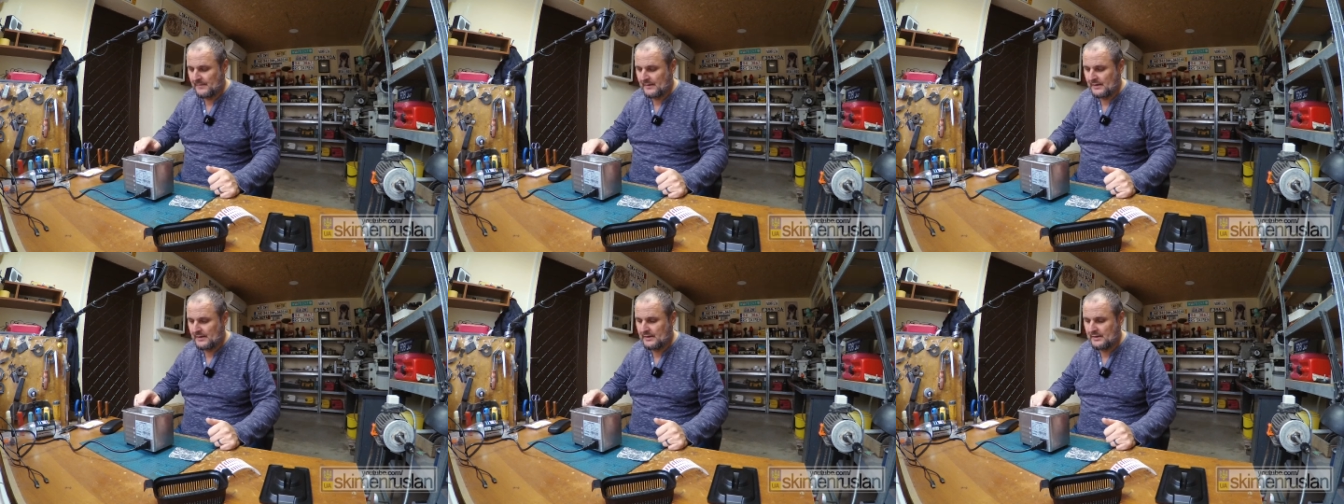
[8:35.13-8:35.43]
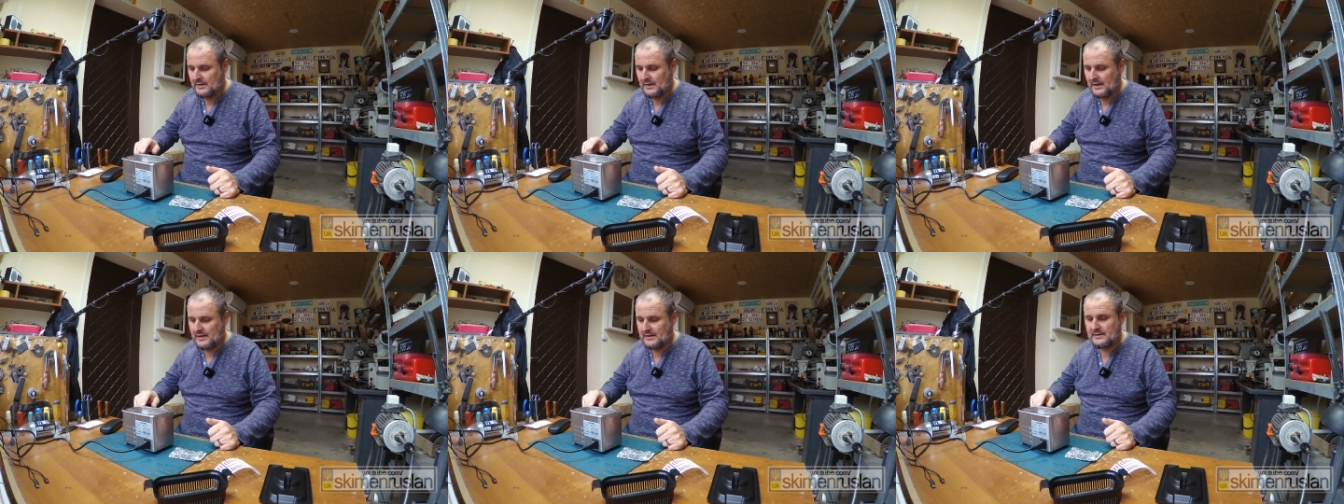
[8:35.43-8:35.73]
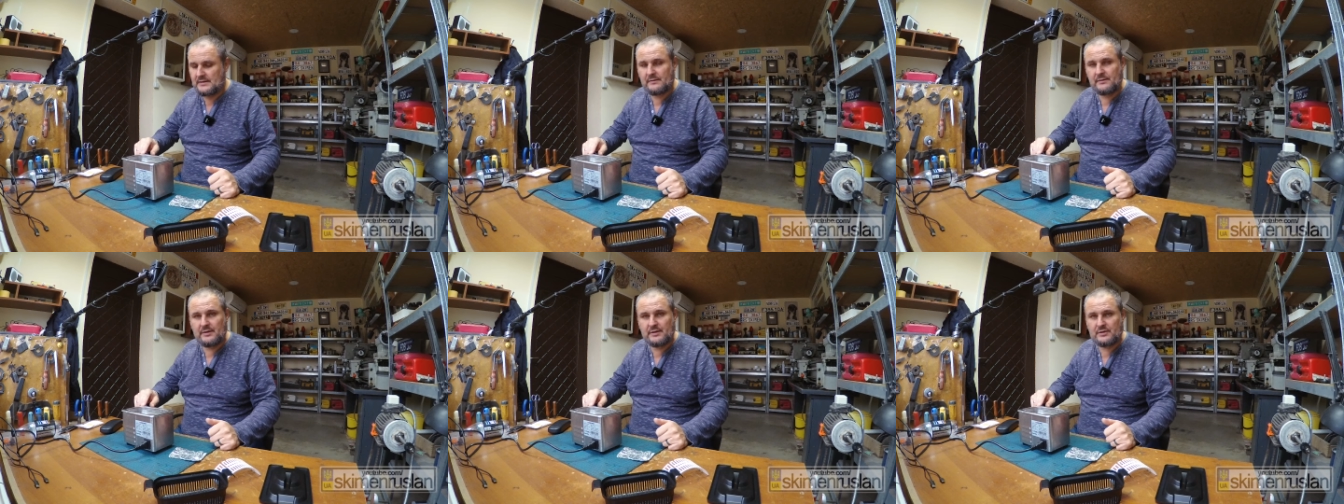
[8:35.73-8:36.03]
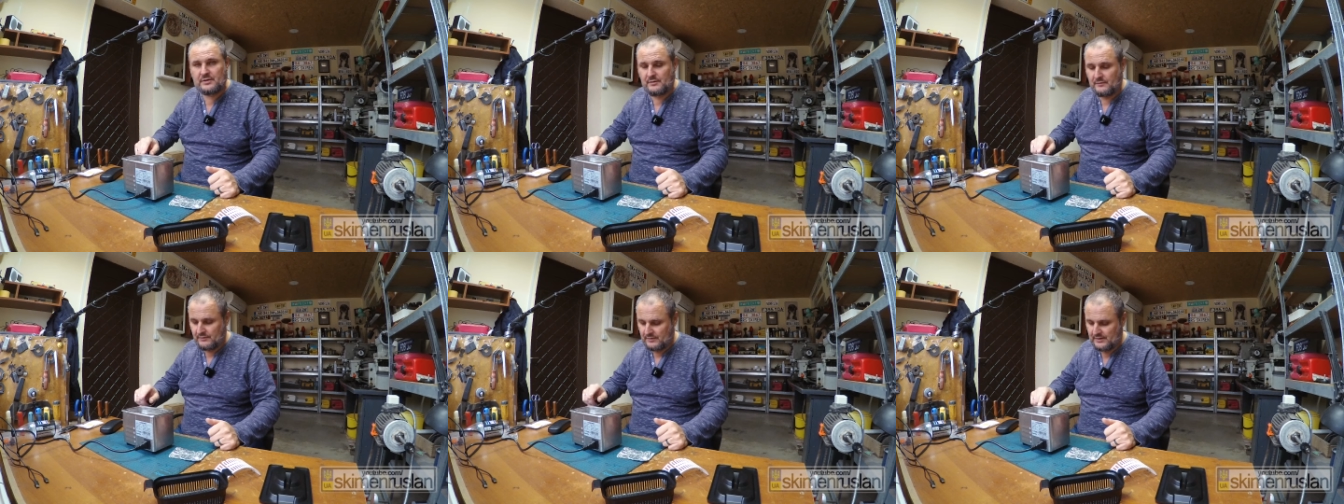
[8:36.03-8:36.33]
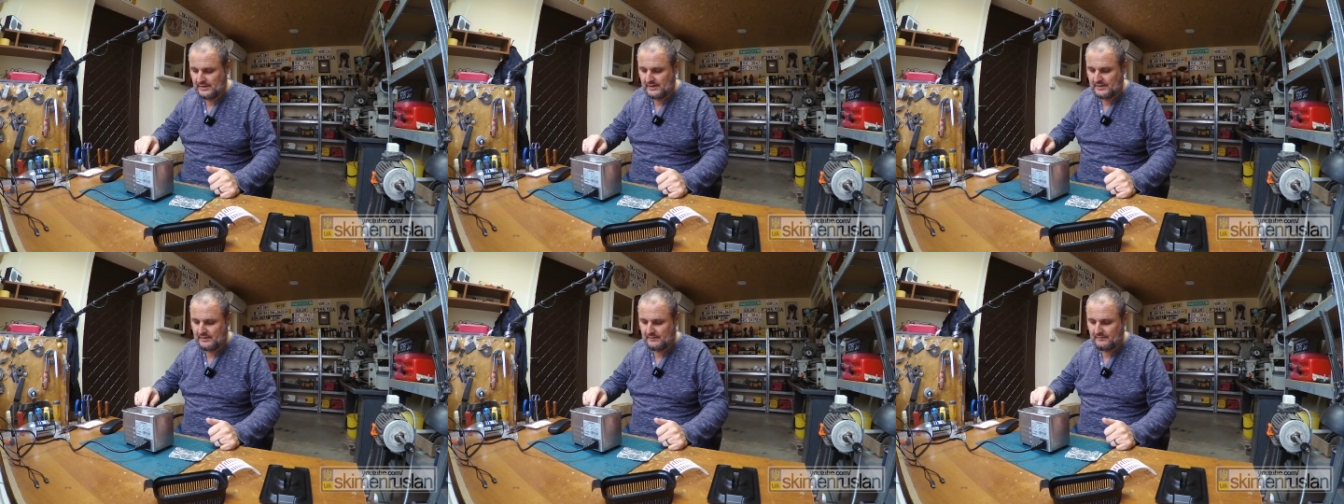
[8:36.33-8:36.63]
Китаец говорит, что вот
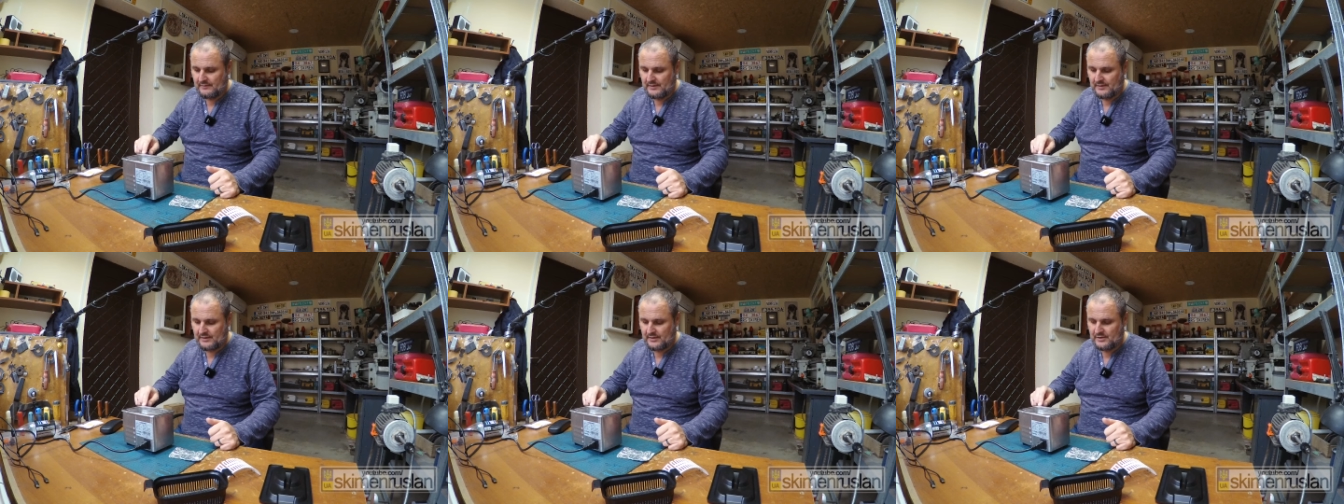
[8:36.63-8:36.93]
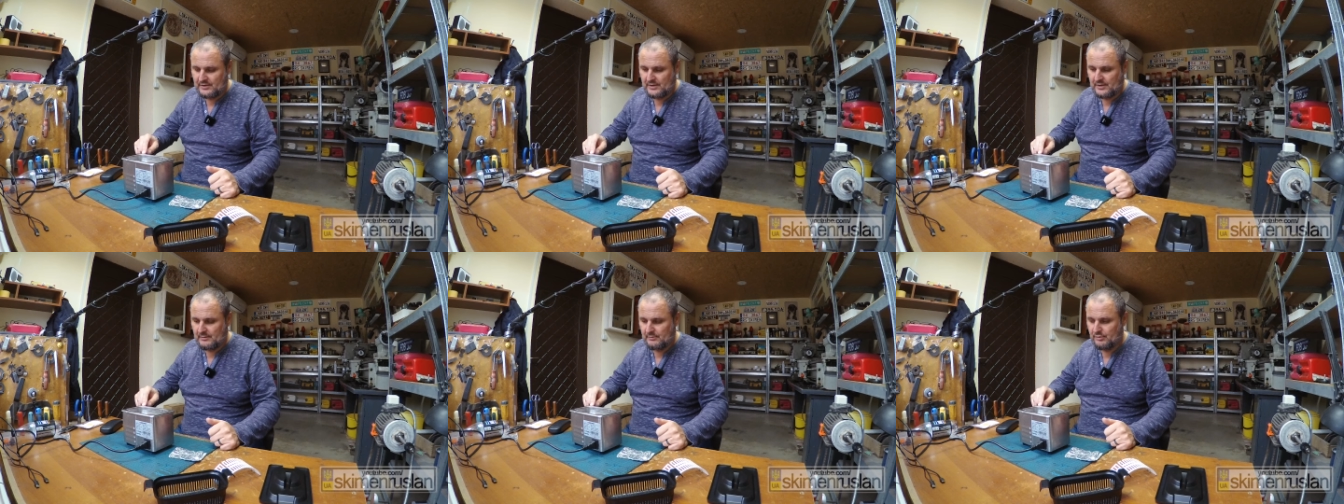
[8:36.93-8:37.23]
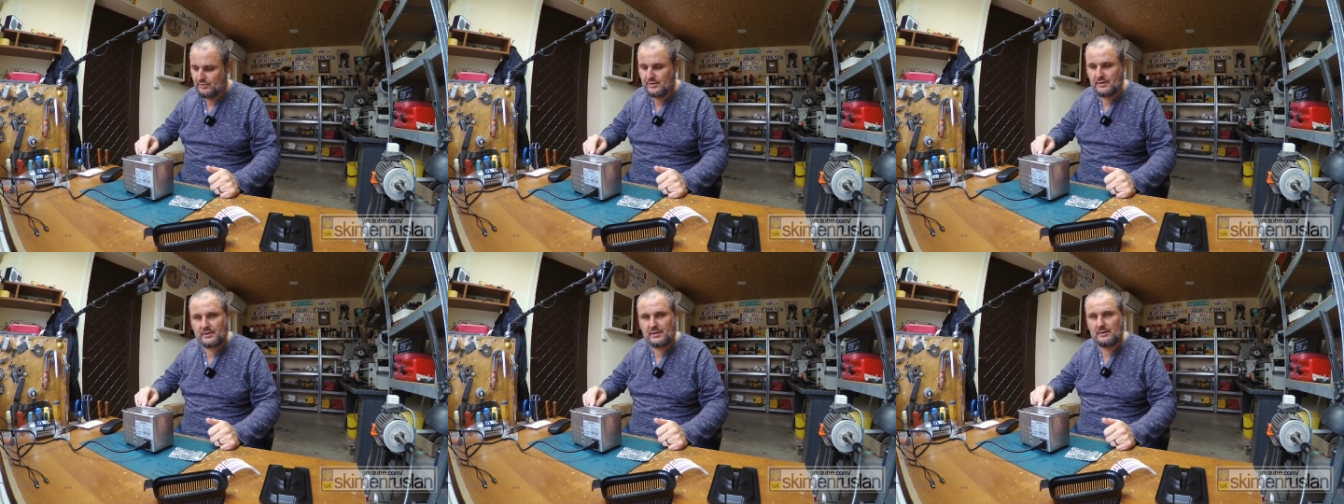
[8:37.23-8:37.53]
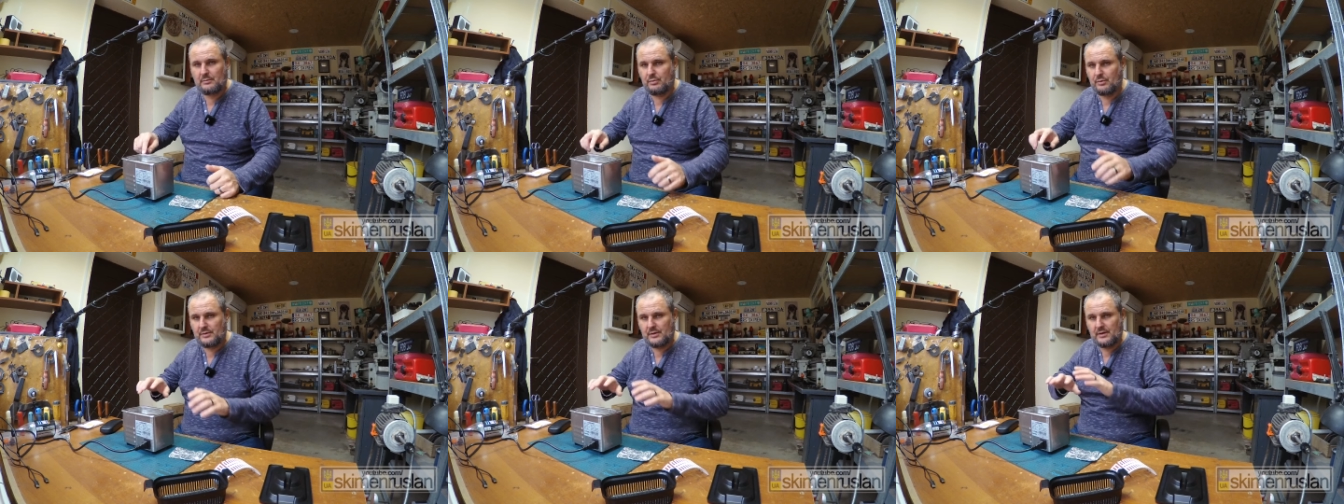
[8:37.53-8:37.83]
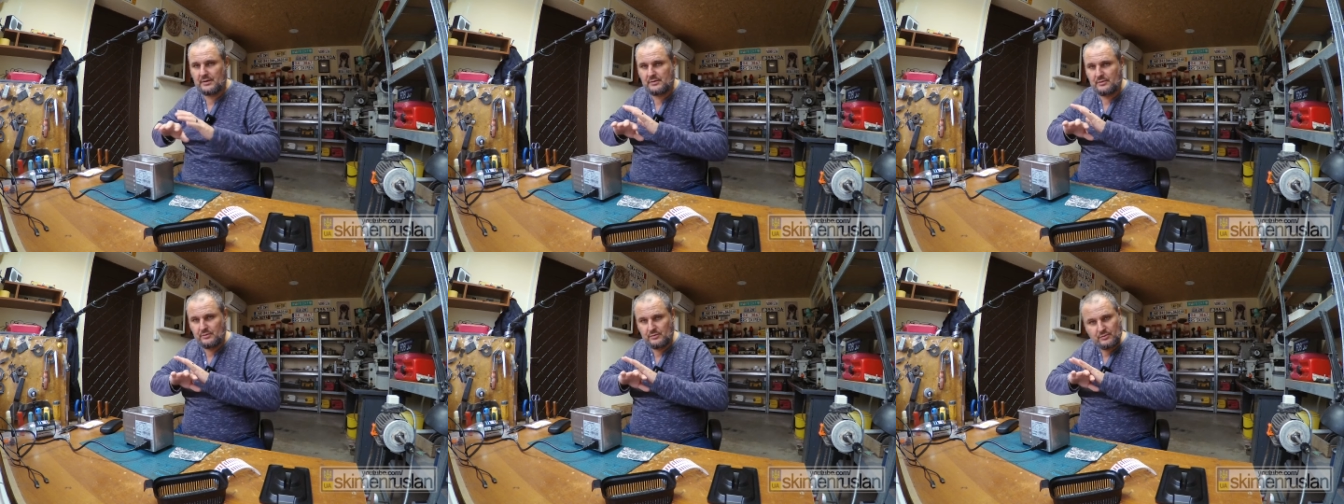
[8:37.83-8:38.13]
эта ванночка будет работать, ну,